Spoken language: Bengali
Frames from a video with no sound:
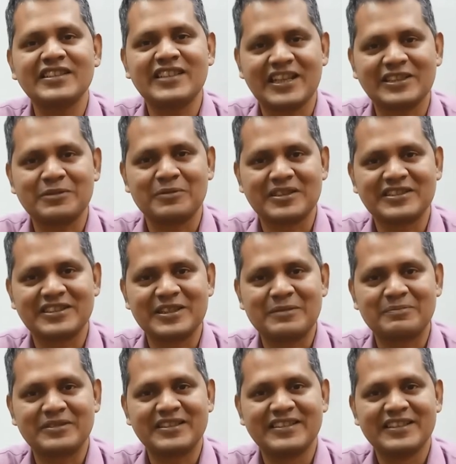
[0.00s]
সাথে থাকতে পারছেন
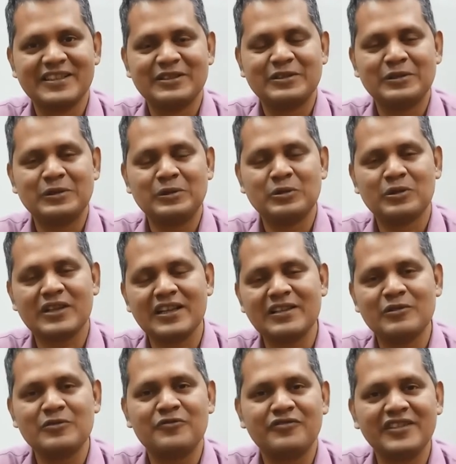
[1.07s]
আপনি তো লোকাল
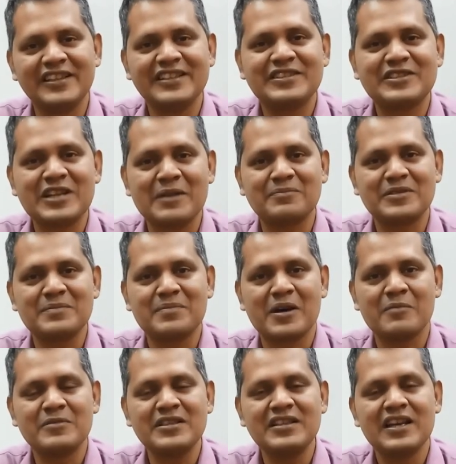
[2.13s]
ওই ফিলিংসটা আপনি
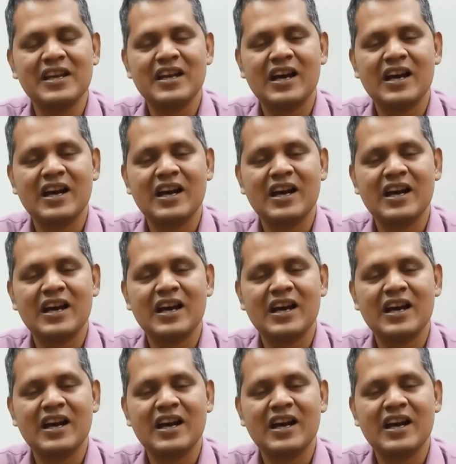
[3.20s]
পাবেন